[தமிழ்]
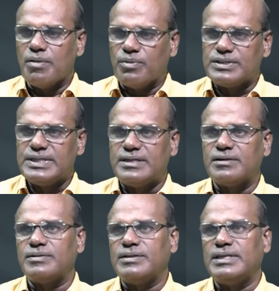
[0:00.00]
ஒரு
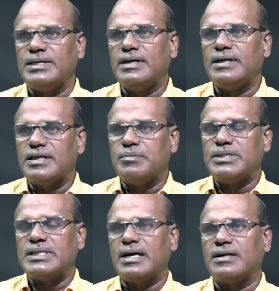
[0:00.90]
சீட்டுக்கு வந்து
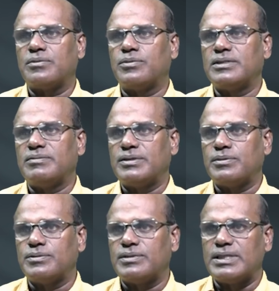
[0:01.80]
தேமுதிக கிட்ட கொடுத்து விட்டு
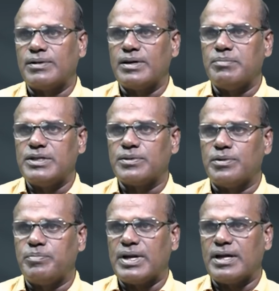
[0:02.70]
கொடுத்துட்டு தன்னோட இமேஜை
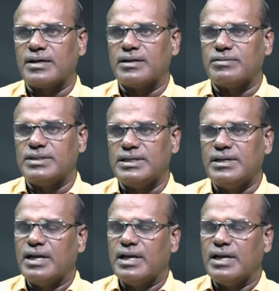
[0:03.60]
கொடுப்பாராங்கிறது வந்து